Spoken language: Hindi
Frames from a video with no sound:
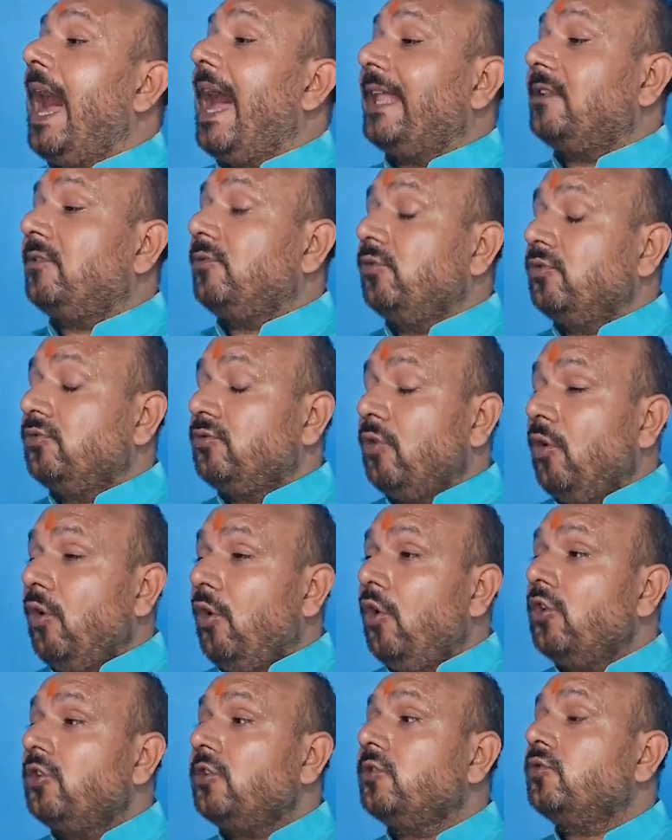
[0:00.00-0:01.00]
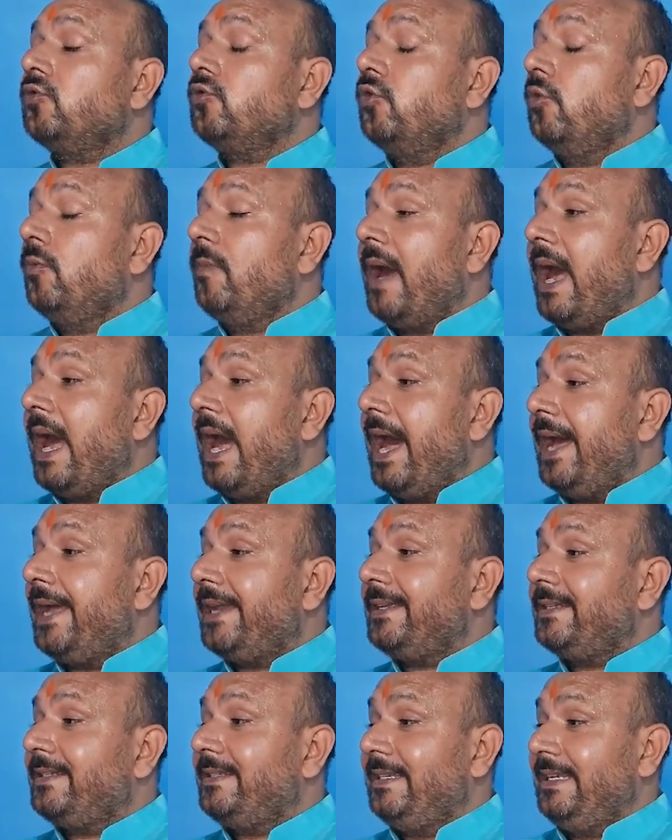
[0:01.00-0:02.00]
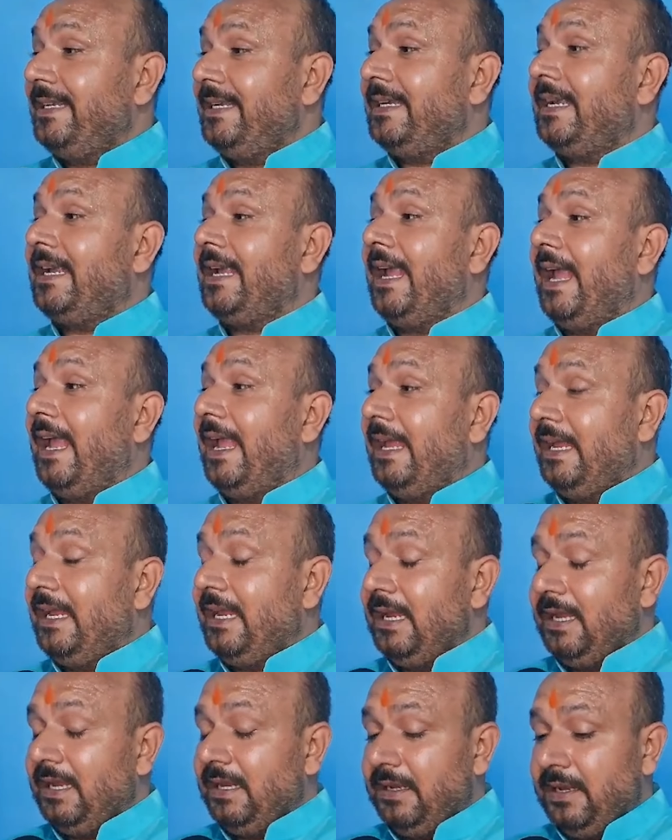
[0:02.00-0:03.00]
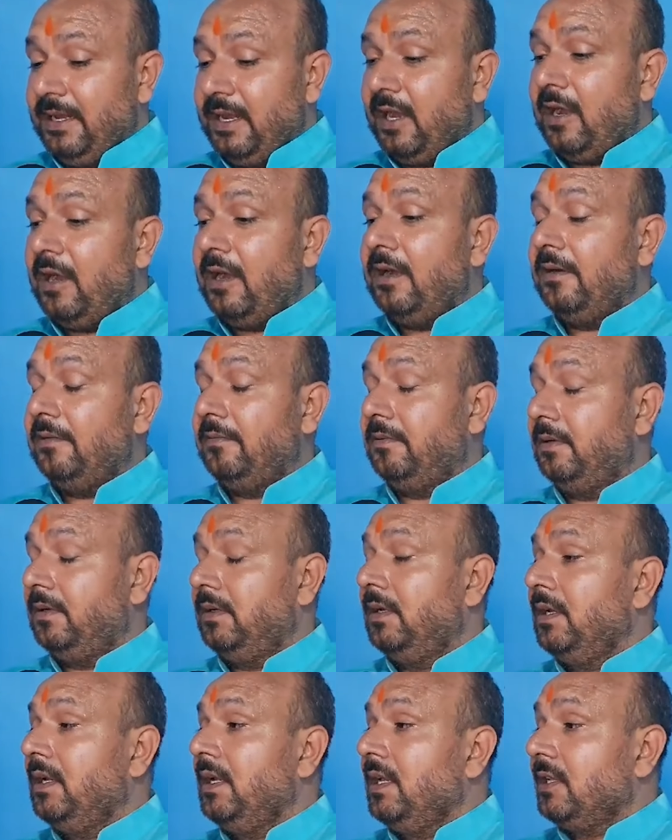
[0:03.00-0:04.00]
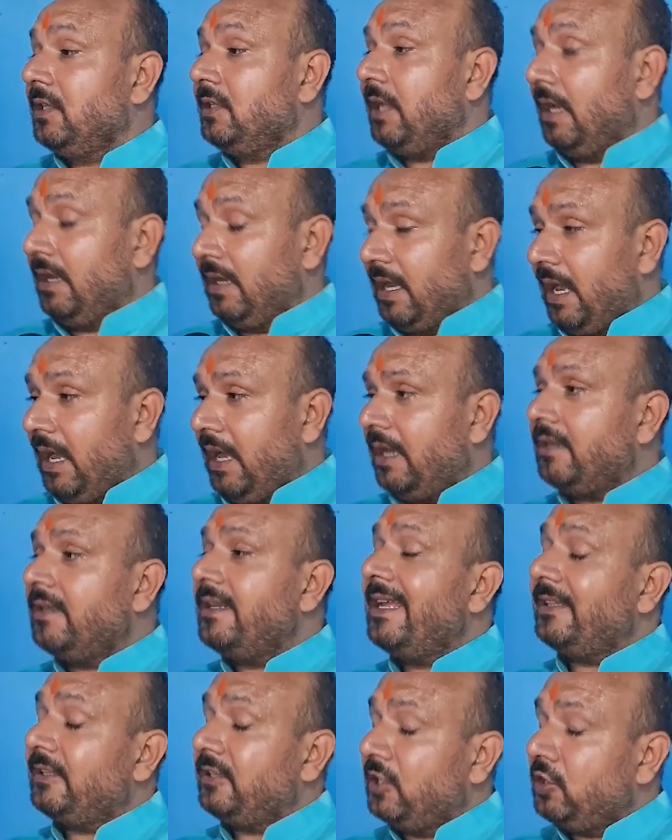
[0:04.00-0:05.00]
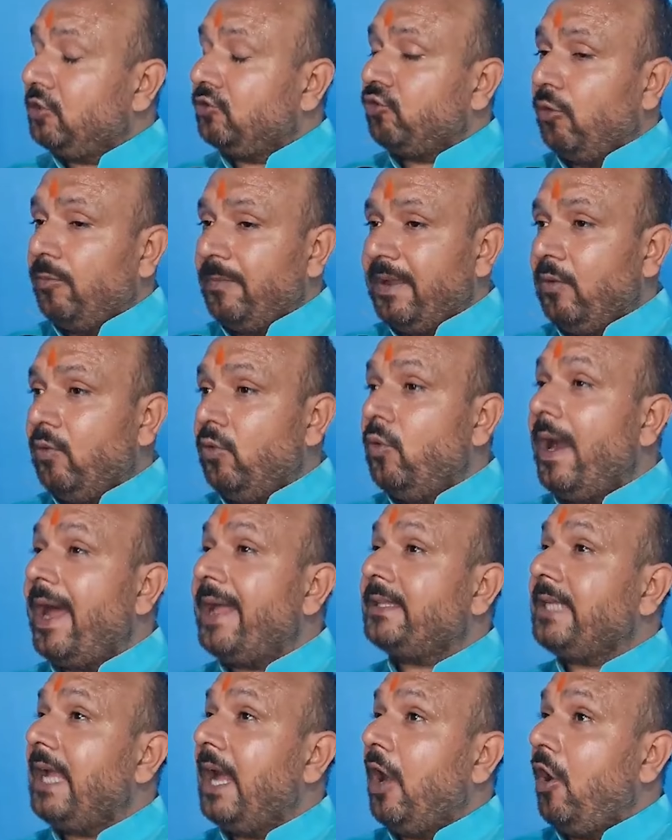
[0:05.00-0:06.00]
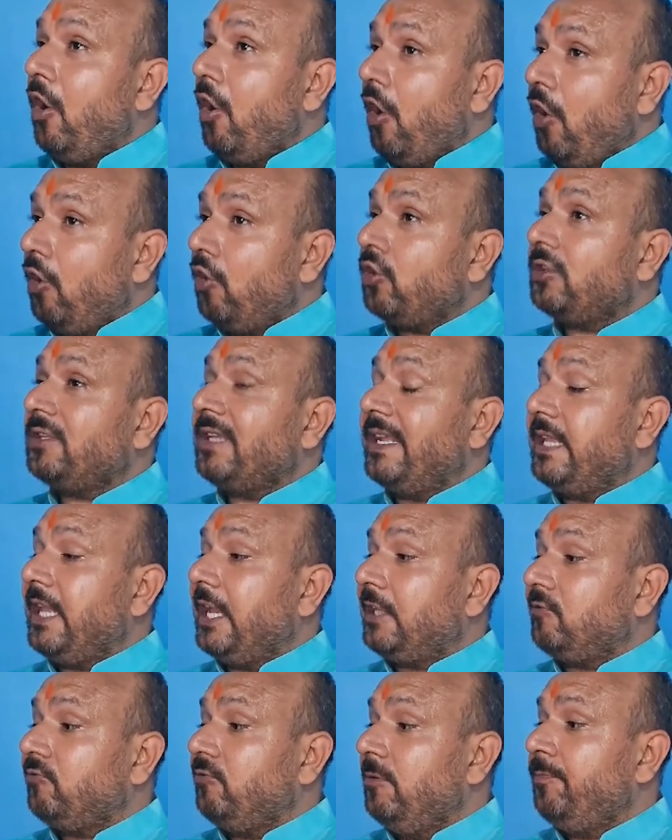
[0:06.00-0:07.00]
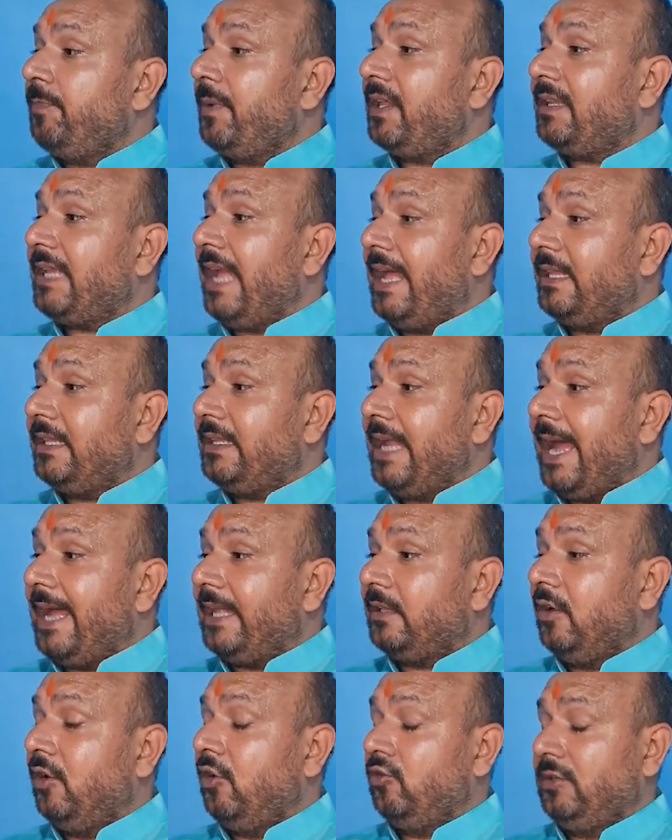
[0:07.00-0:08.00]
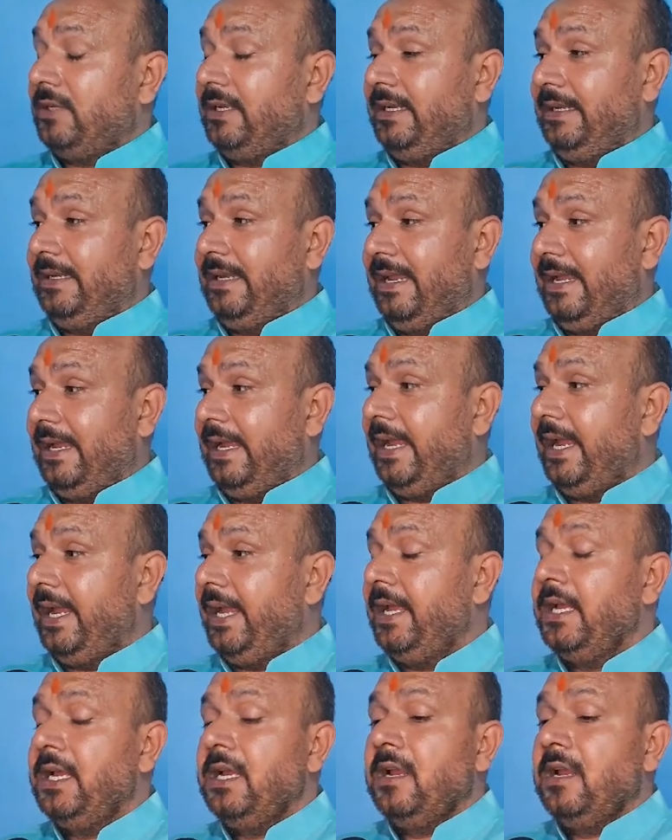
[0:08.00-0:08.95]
आशुतोष कुमार जी के ही यह संघर्ष नेतृत्व में हुआ था और तेजस्वी प्रसाद यादव जी ने